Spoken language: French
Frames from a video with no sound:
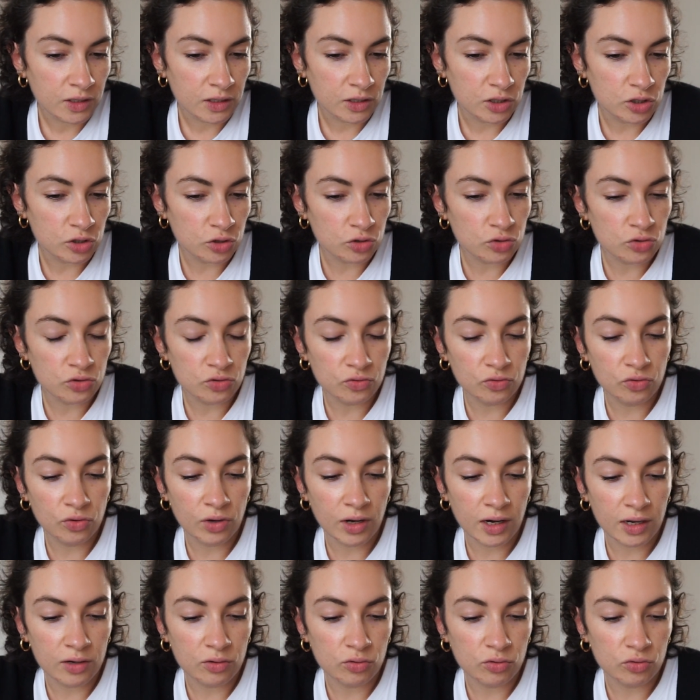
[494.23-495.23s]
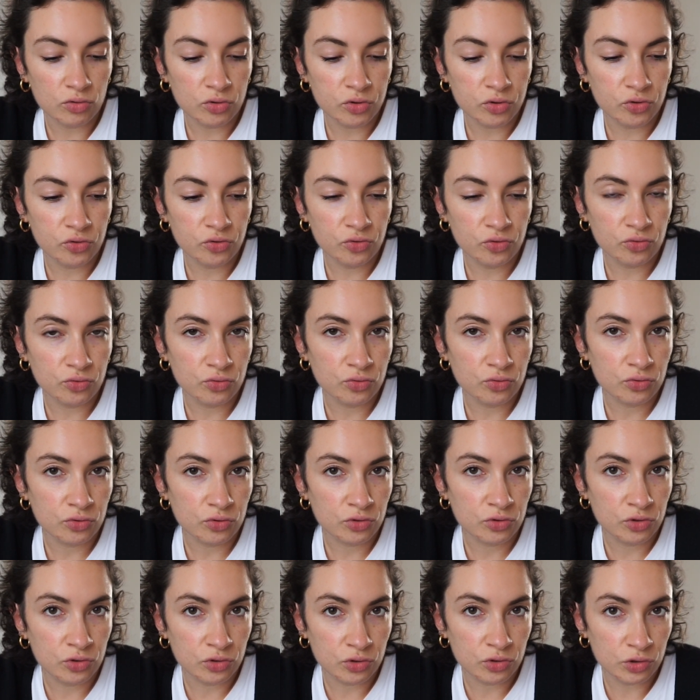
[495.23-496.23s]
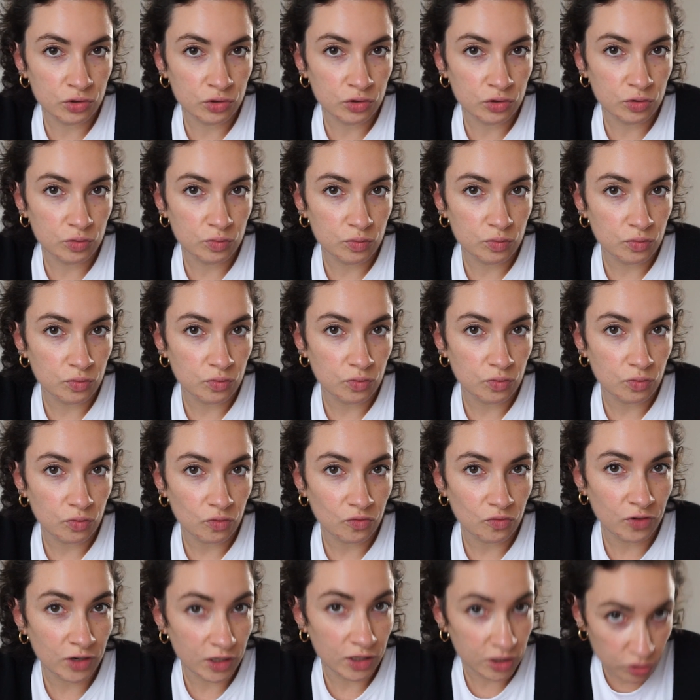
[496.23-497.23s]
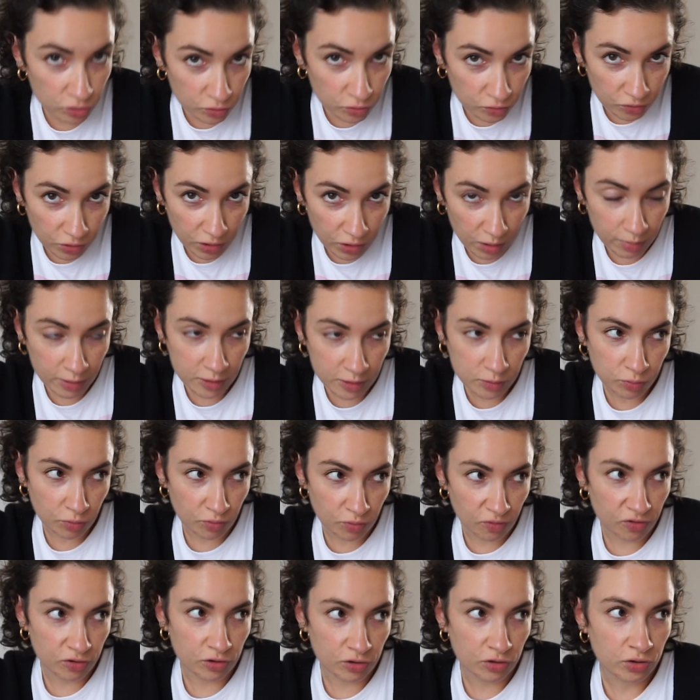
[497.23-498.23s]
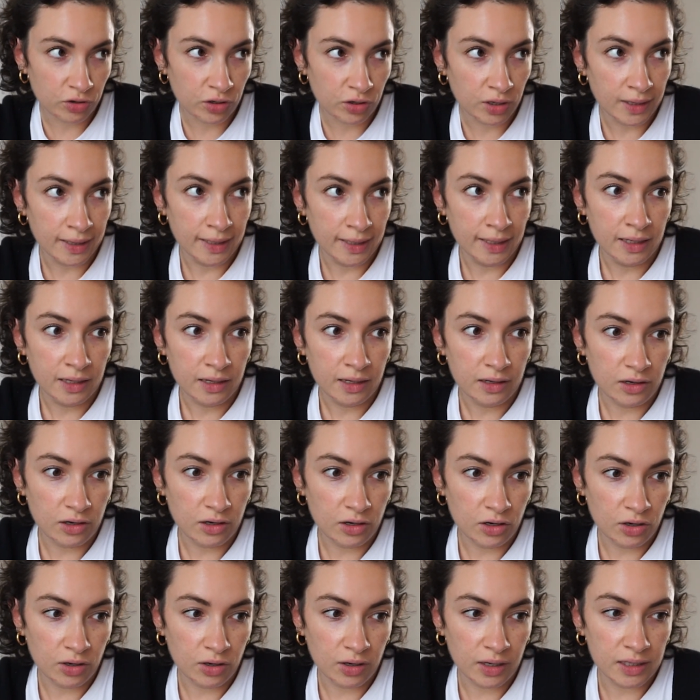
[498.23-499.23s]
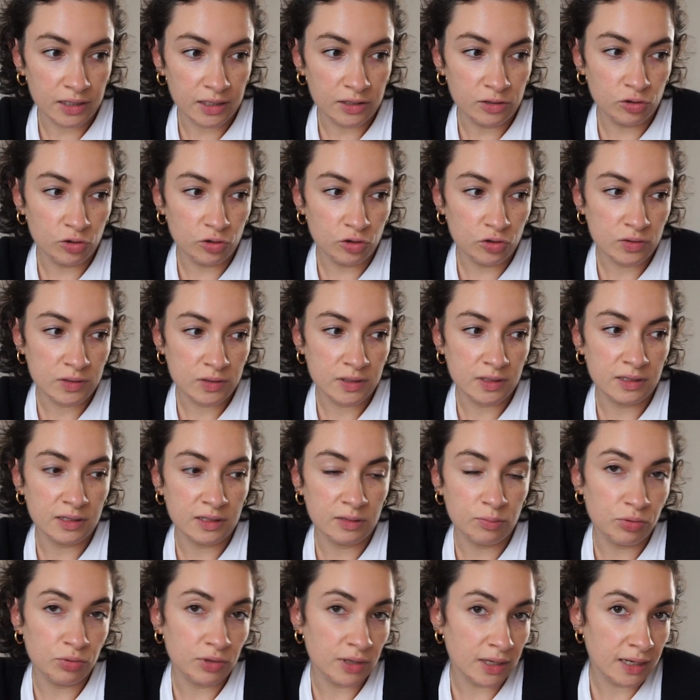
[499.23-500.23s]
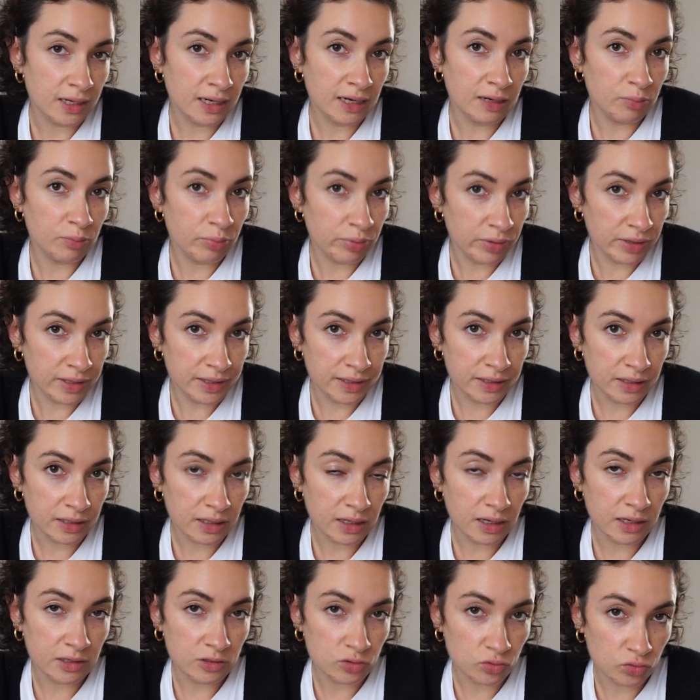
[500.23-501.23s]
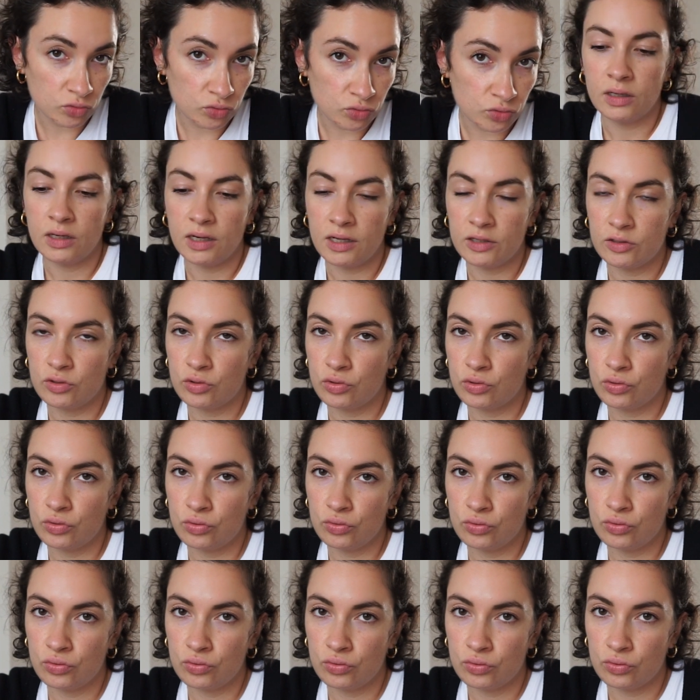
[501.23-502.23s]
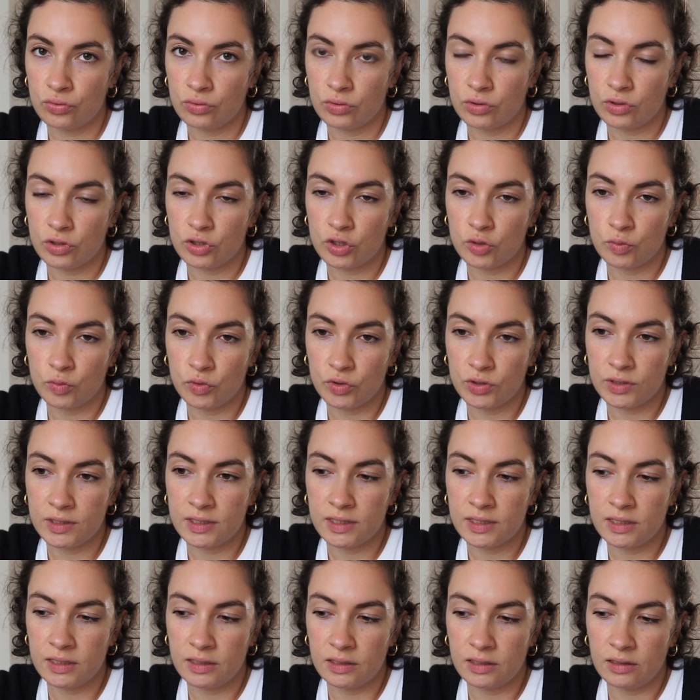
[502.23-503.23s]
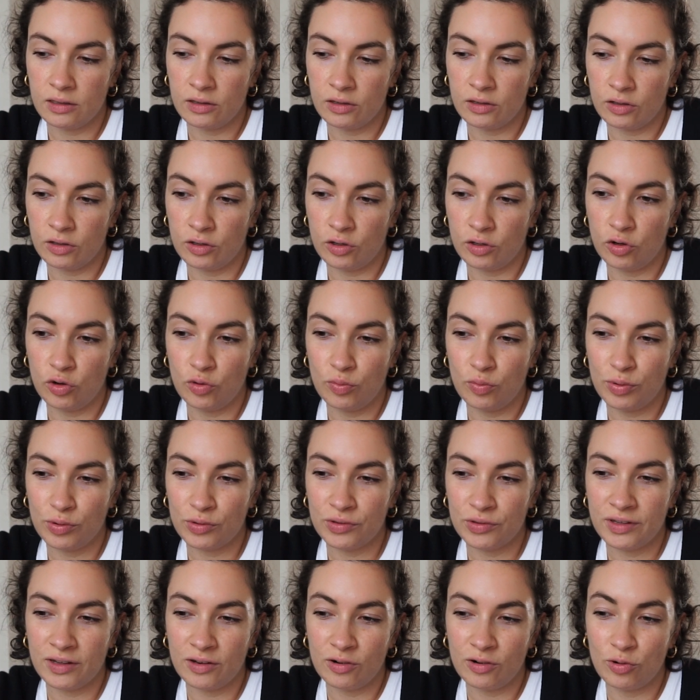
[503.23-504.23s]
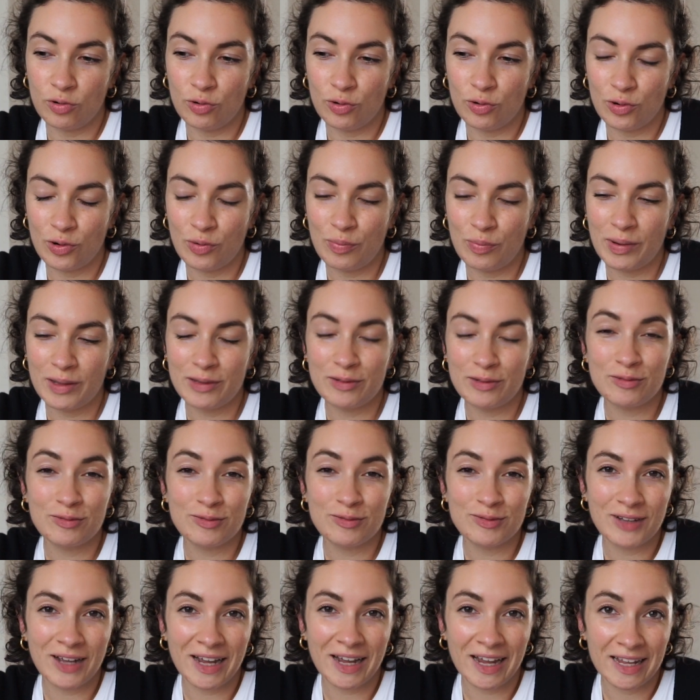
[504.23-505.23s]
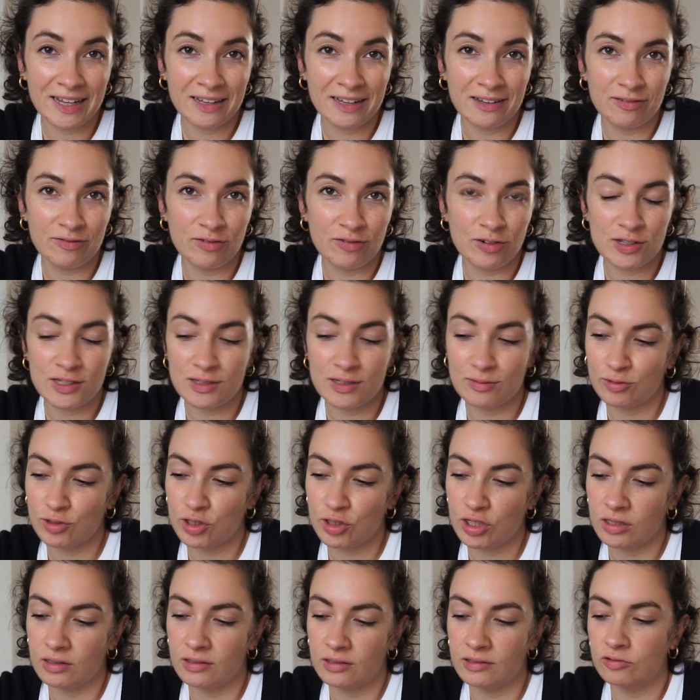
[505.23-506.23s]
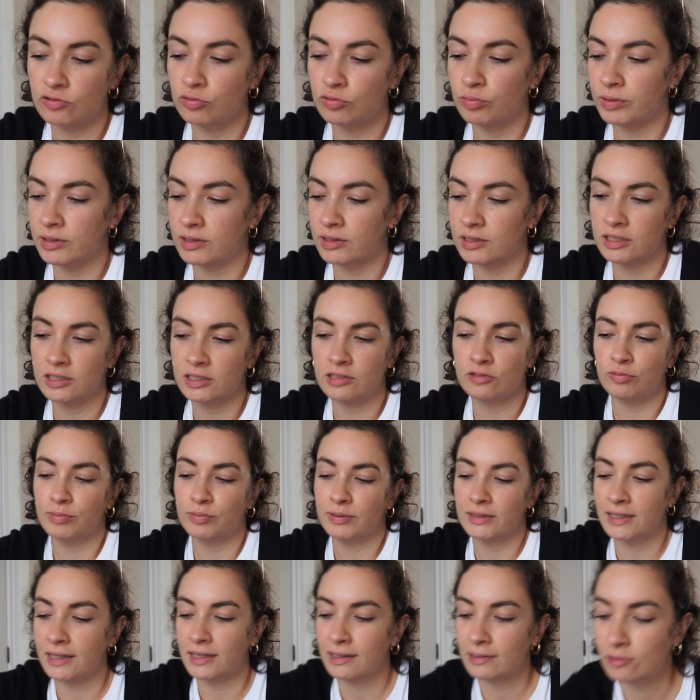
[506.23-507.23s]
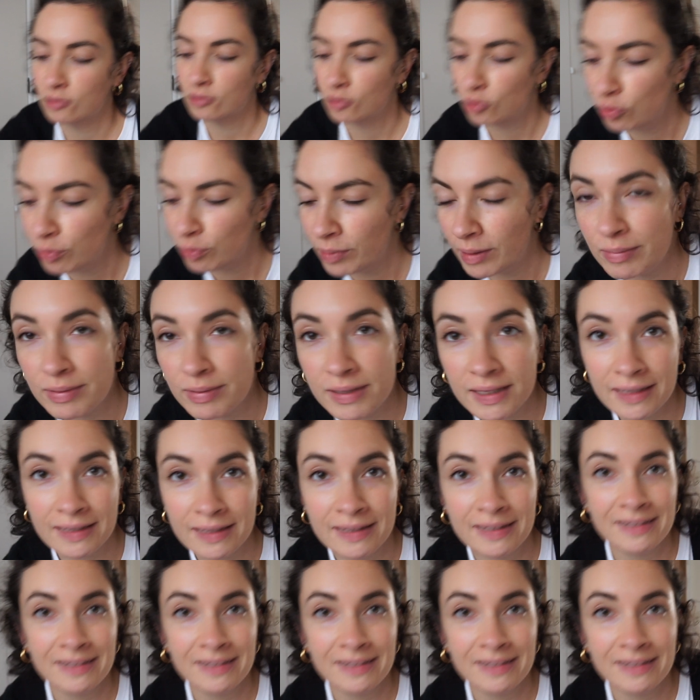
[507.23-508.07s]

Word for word: j'en suis venue à la conclusion que fallait que je trouve de la place pour mon ventre euh, et que c'était peut-être les plis la solution. Là-dessus, je me dis le, patron règle, forcément je l'ai découpé, j'ai découpé direct le papier